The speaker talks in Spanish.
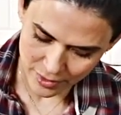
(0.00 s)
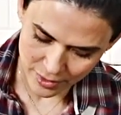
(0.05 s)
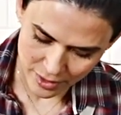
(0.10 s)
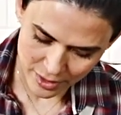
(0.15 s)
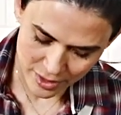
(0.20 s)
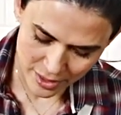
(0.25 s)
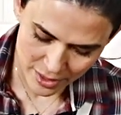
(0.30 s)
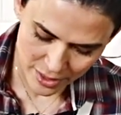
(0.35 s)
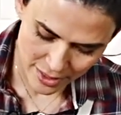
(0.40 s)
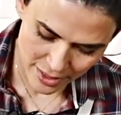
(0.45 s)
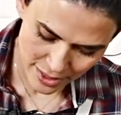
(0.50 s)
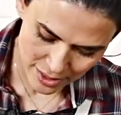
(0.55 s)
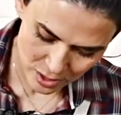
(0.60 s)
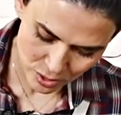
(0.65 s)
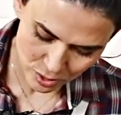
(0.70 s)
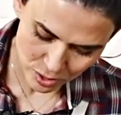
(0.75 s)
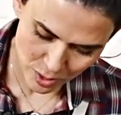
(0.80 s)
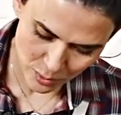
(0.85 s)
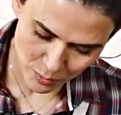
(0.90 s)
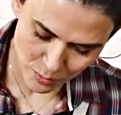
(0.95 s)
y que
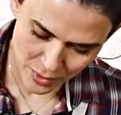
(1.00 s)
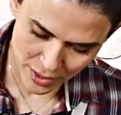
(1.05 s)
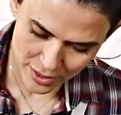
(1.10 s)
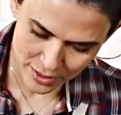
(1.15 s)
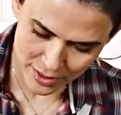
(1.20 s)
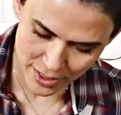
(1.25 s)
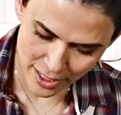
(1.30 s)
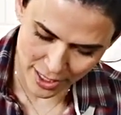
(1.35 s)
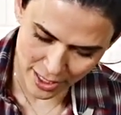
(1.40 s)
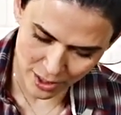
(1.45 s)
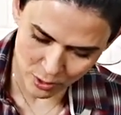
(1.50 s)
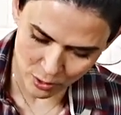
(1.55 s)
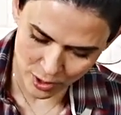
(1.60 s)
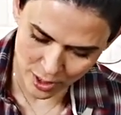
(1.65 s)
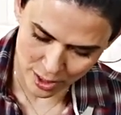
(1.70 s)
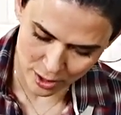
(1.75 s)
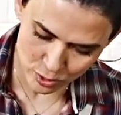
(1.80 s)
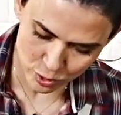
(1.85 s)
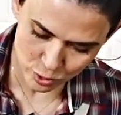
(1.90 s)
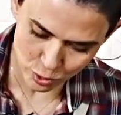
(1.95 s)
esto se empiece a
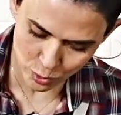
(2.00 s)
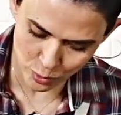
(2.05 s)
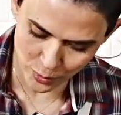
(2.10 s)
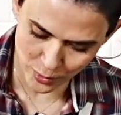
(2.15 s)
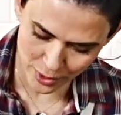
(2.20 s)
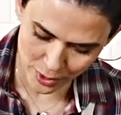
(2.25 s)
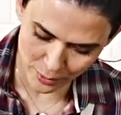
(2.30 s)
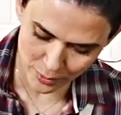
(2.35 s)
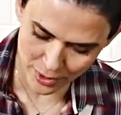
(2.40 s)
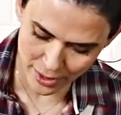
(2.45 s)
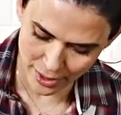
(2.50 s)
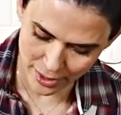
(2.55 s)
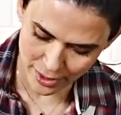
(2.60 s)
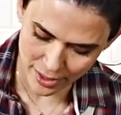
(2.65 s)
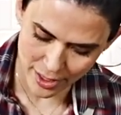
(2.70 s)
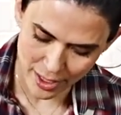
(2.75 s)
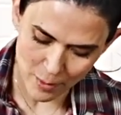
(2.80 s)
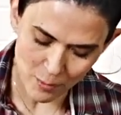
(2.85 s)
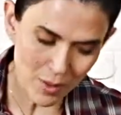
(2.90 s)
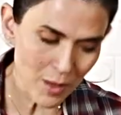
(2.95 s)
dorar súper bien.
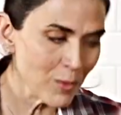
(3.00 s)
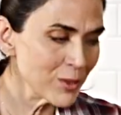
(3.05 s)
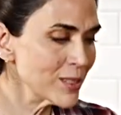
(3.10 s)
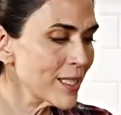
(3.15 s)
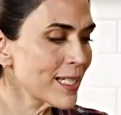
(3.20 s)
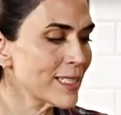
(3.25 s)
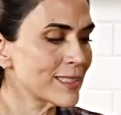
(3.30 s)
Vamos a